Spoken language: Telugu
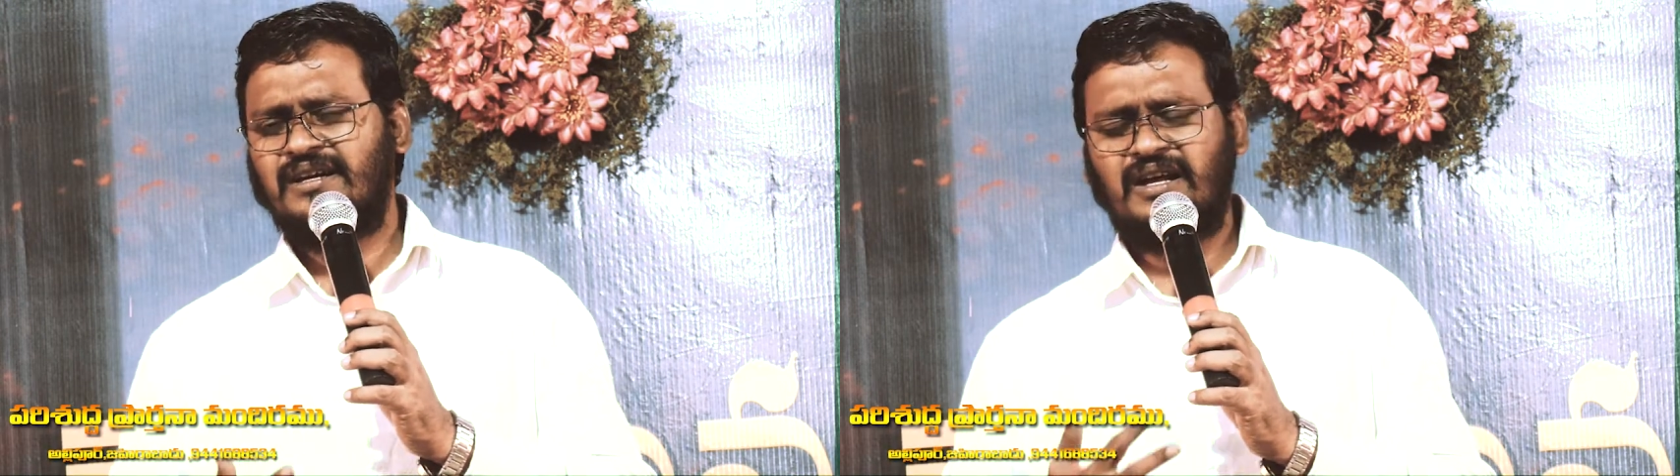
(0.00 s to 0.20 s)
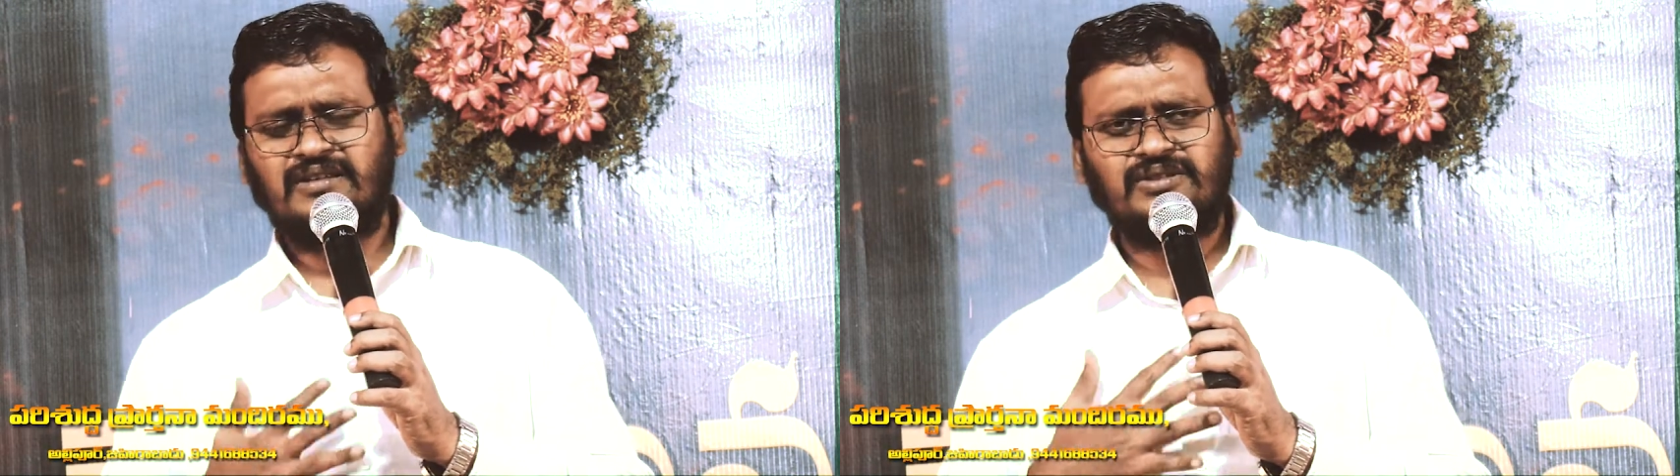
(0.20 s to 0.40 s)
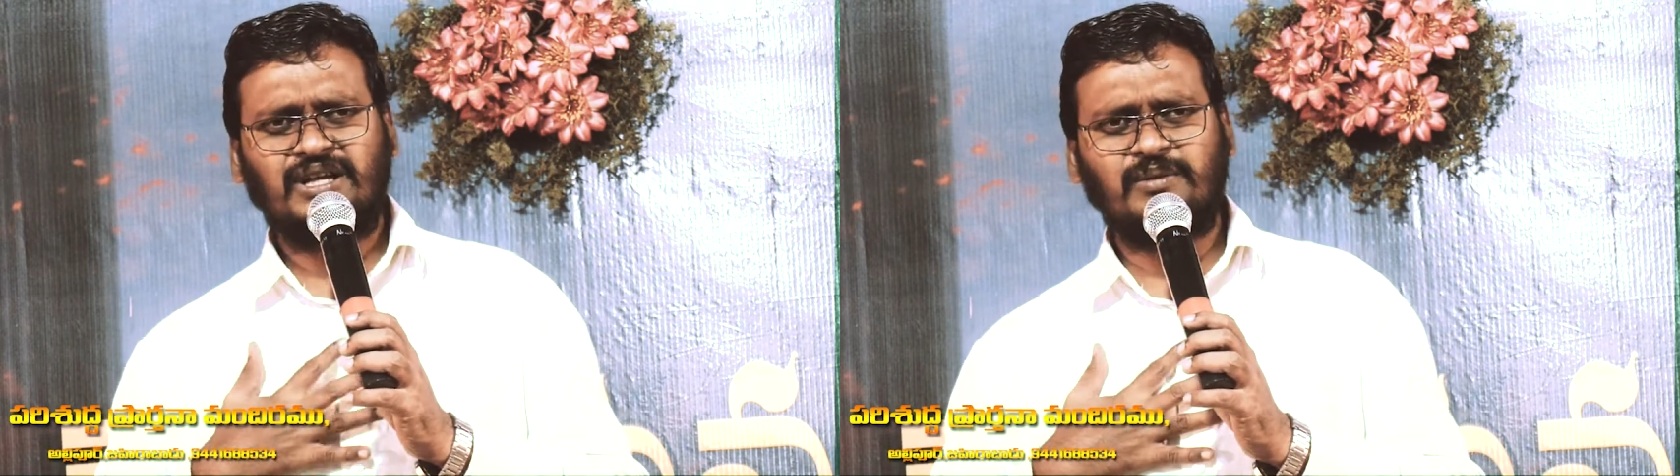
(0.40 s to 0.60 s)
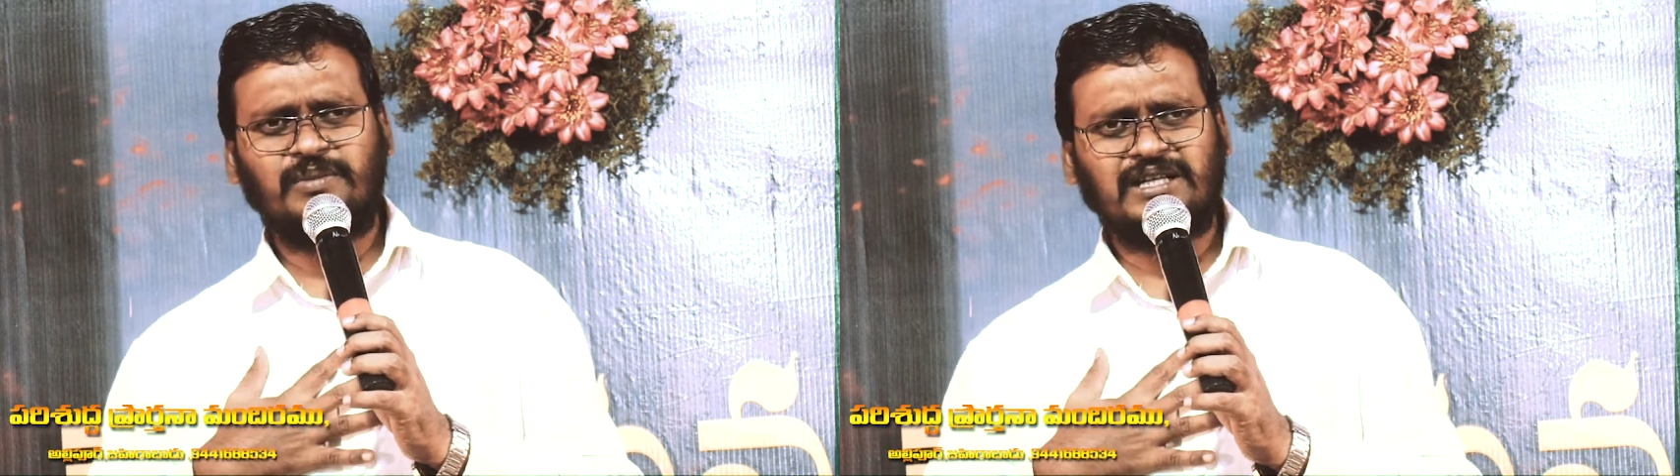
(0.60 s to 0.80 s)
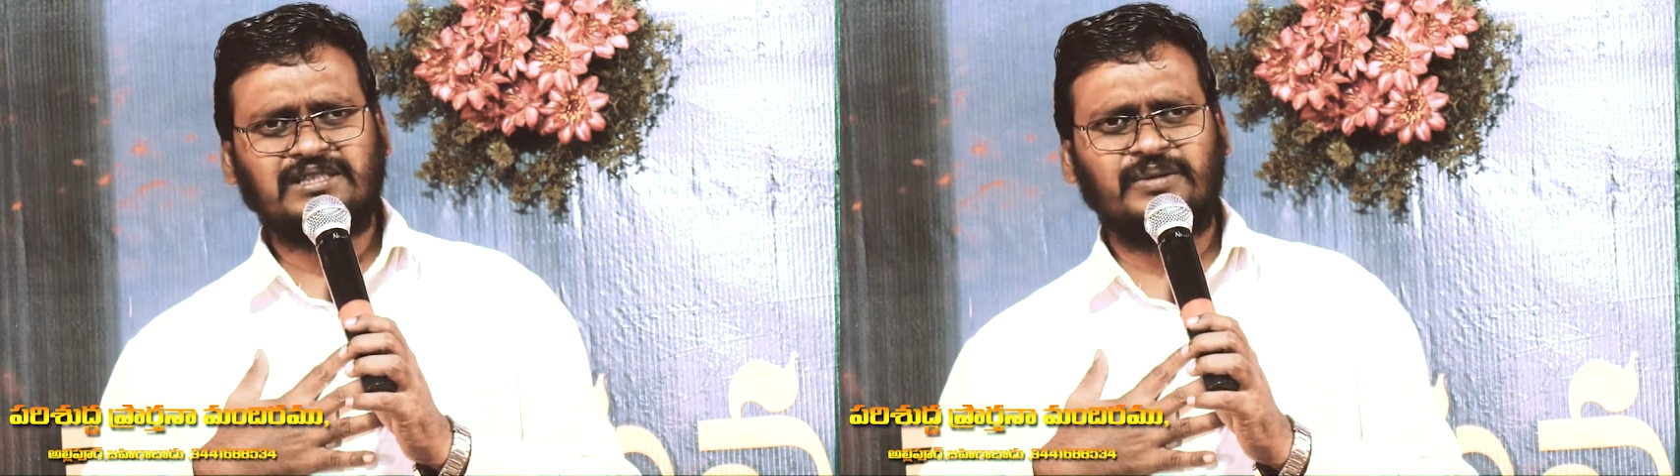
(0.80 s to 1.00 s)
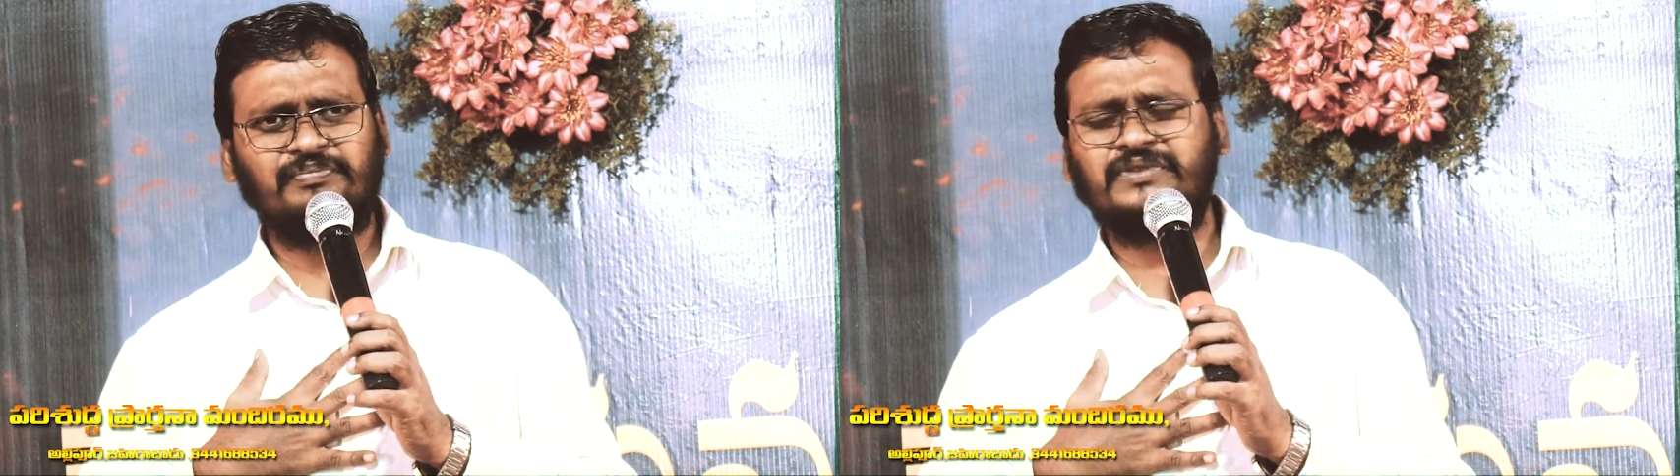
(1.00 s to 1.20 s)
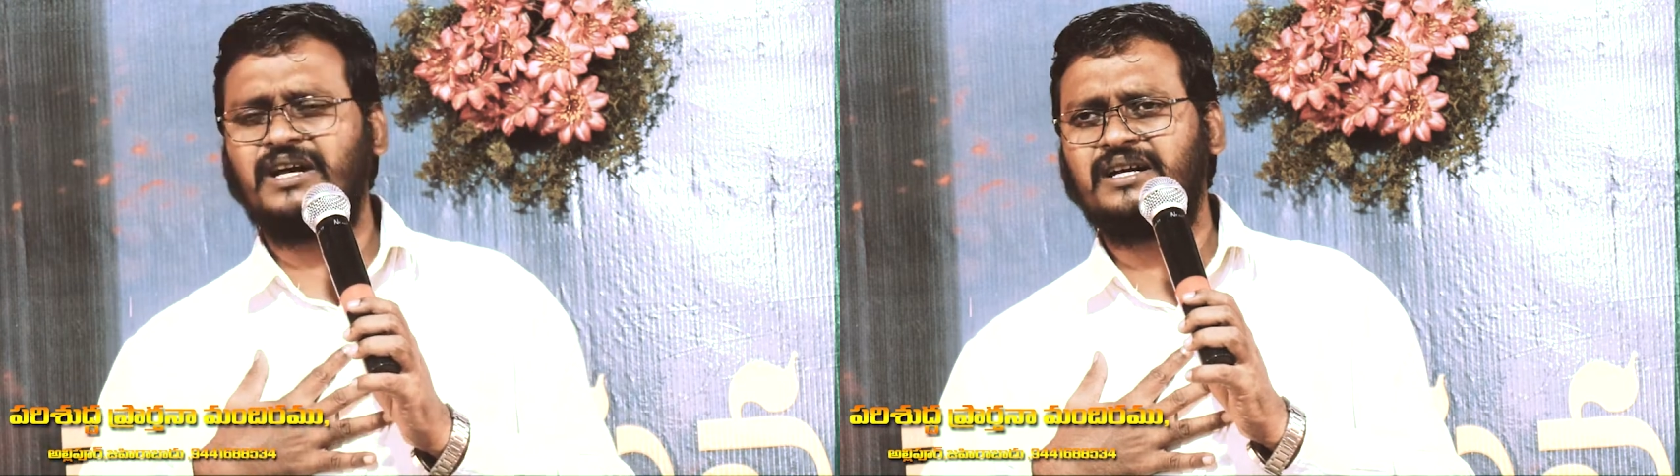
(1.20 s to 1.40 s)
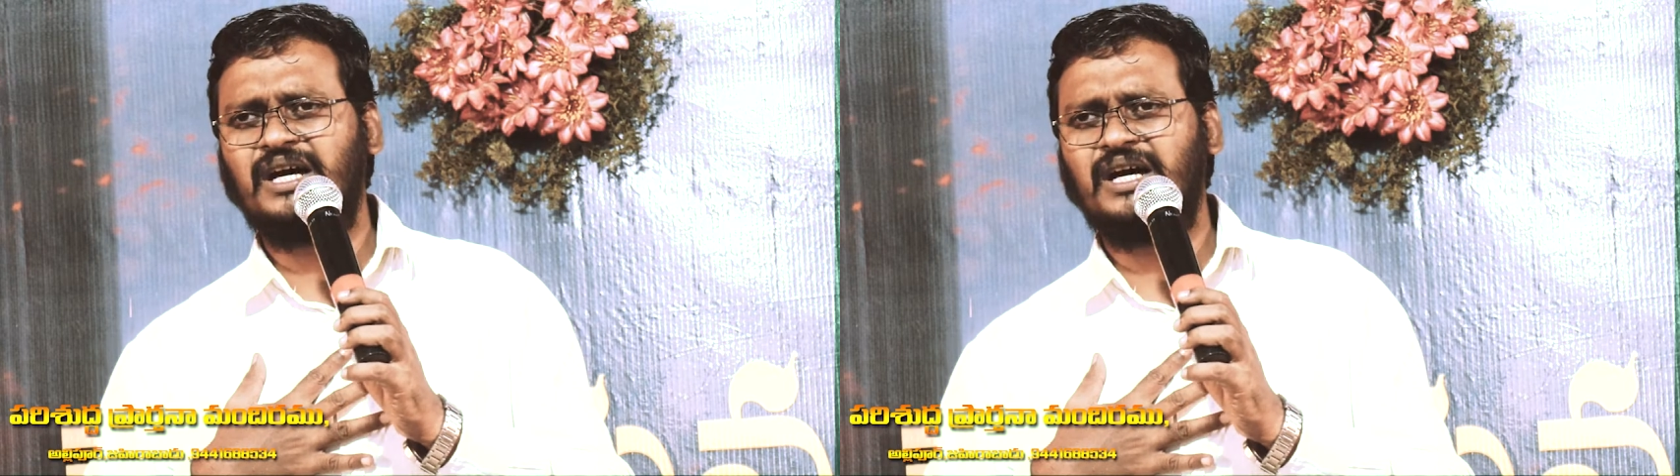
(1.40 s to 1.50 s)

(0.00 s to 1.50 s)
రాజుగారి మనసంతా